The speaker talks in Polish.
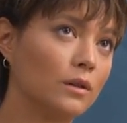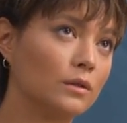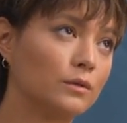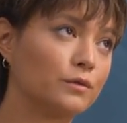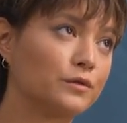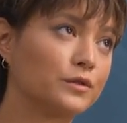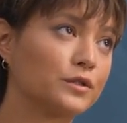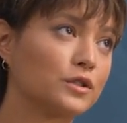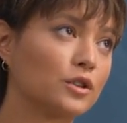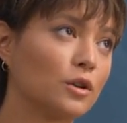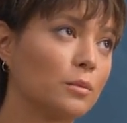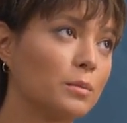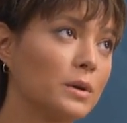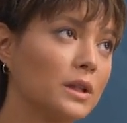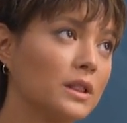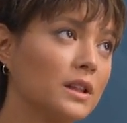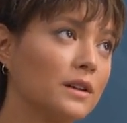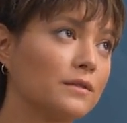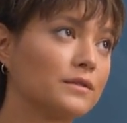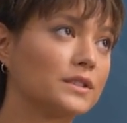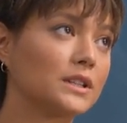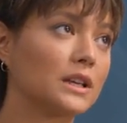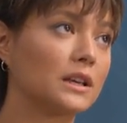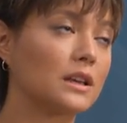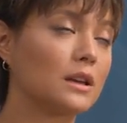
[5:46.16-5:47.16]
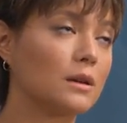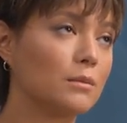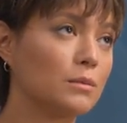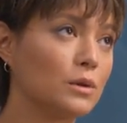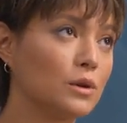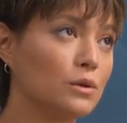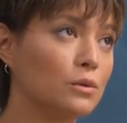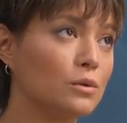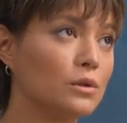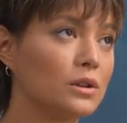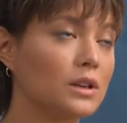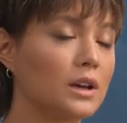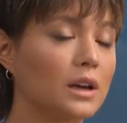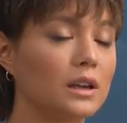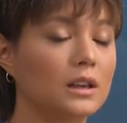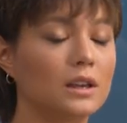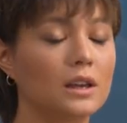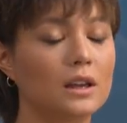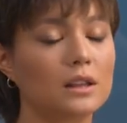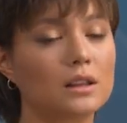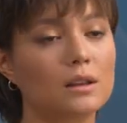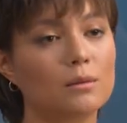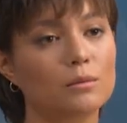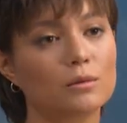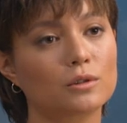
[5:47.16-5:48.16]
w sobie nawzajem Julia
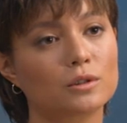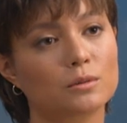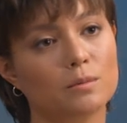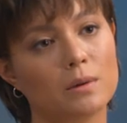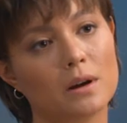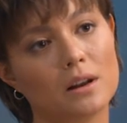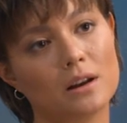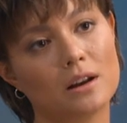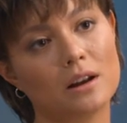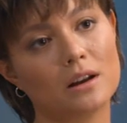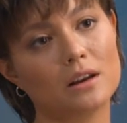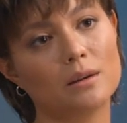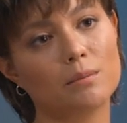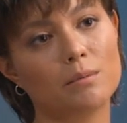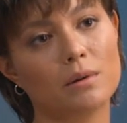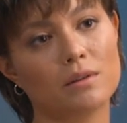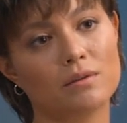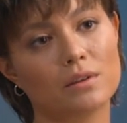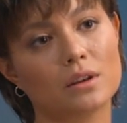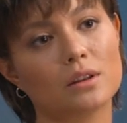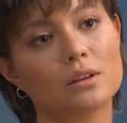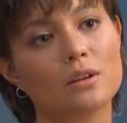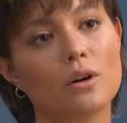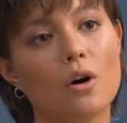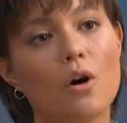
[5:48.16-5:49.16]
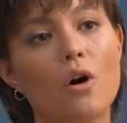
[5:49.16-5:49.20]
i Adam rozpalali pewien